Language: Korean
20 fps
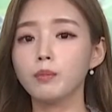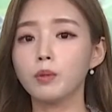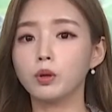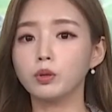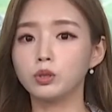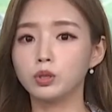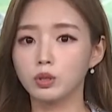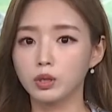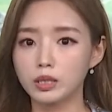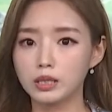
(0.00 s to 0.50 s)

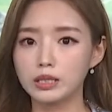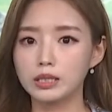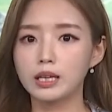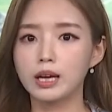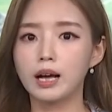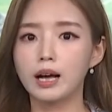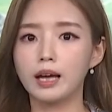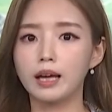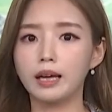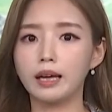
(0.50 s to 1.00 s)
면적이
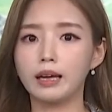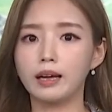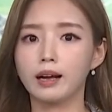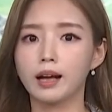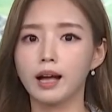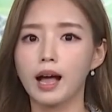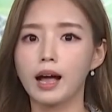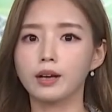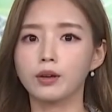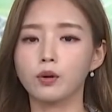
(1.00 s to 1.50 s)
증가해
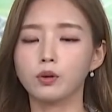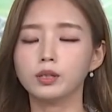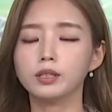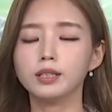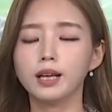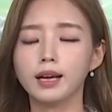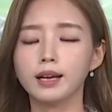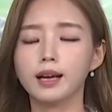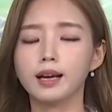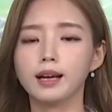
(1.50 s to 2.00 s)
가격은
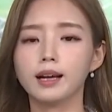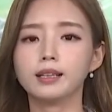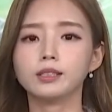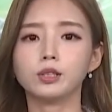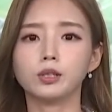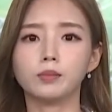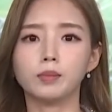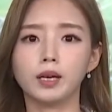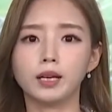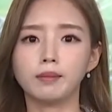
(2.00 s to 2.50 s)
하락할
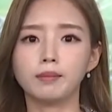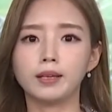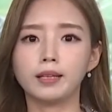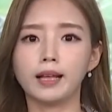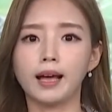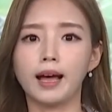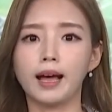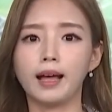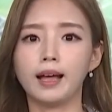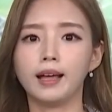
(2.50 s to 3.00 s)

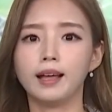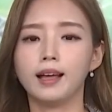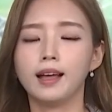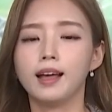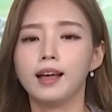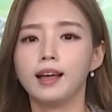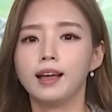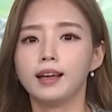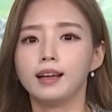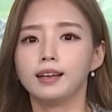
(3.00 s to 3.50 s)
전망입니다.
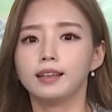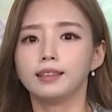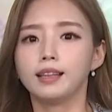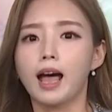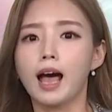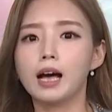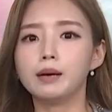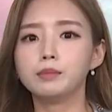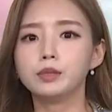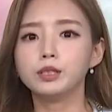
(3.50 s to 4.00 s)

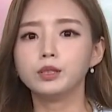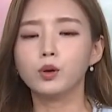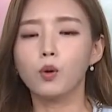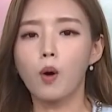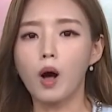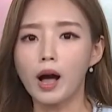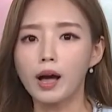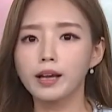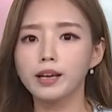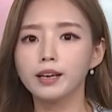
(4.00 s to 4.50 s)
다음은
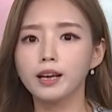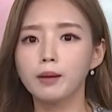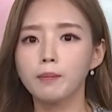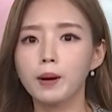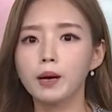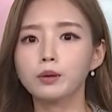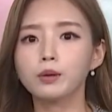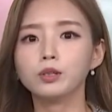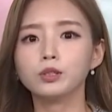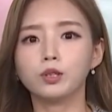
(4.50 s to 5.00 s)
과일의
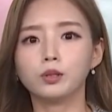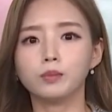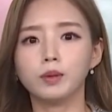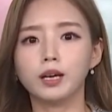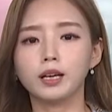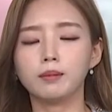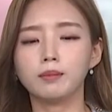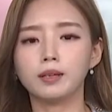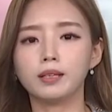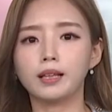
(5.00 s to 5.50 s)
8월
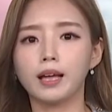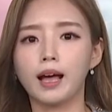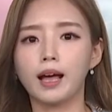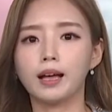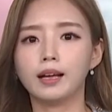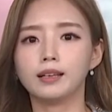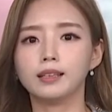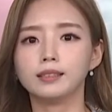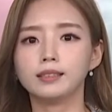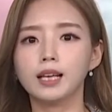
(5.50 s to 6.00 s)
전망입니다.
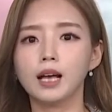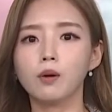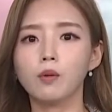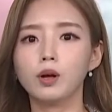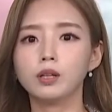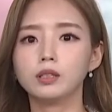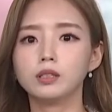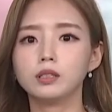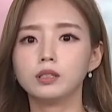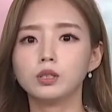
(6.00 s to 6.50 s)

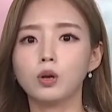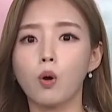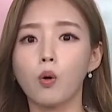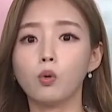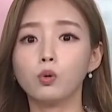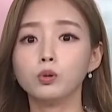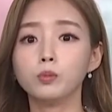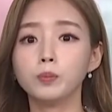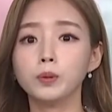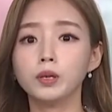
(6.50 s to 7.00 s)
사과는
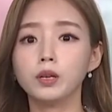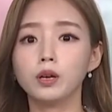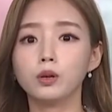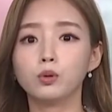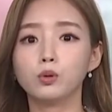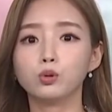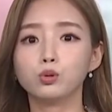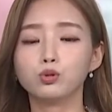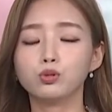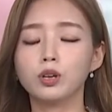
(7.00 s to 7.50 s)
저온
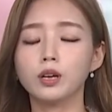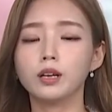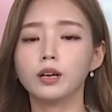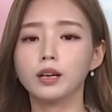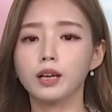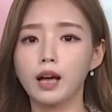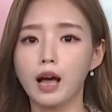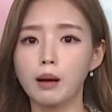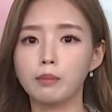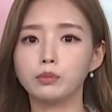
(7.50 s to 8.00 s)
피해로
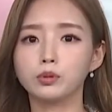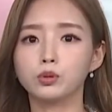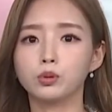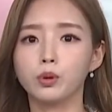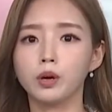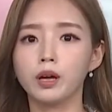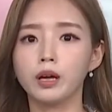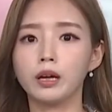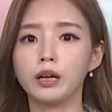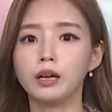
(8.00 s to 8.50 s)
출하량이
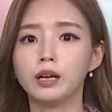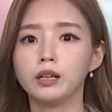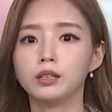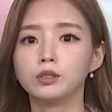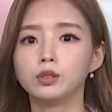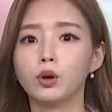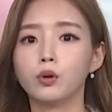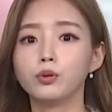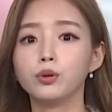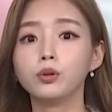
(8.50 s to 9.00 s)
감소해
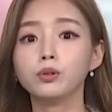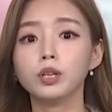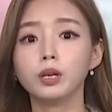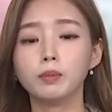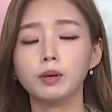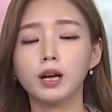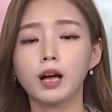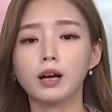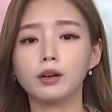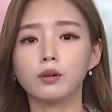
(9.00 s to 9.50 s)
전년
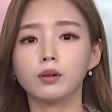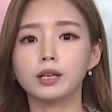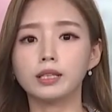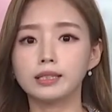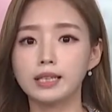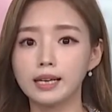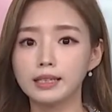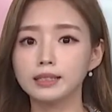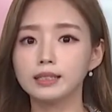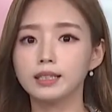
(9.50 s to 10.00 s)
대비 가격이
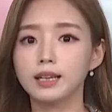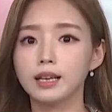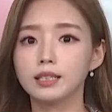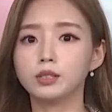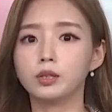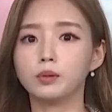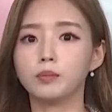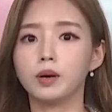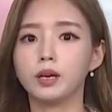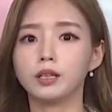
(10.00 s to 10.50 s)
상승할
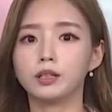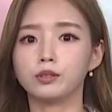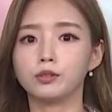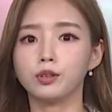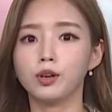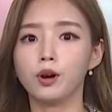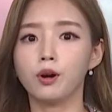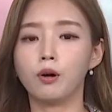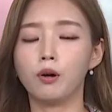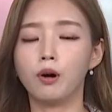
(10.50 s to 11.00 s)

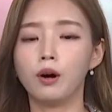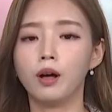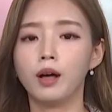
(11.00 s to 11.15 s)
전망이고요.